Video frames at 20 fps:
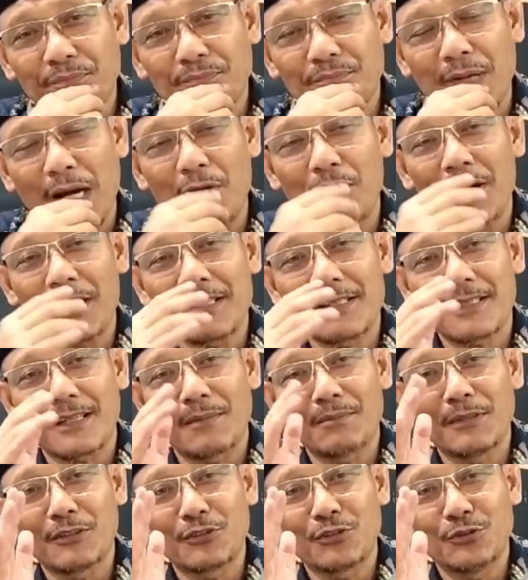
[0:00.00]
bahwa Islam
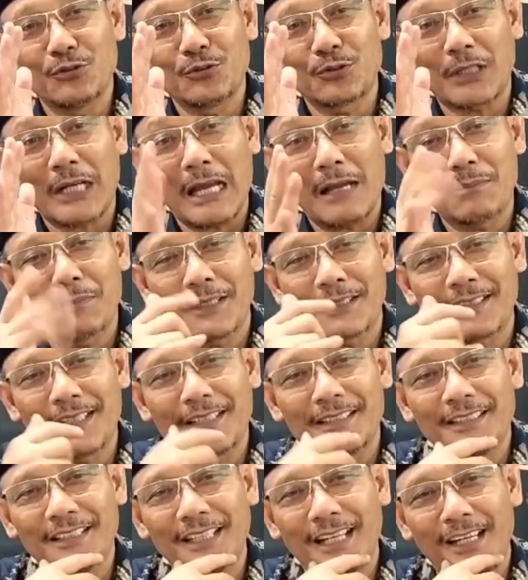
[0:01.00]
itu
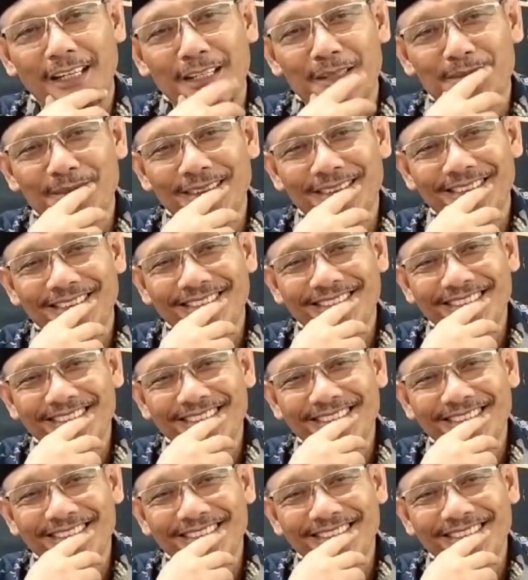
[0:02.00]
rahmatan lil alamin.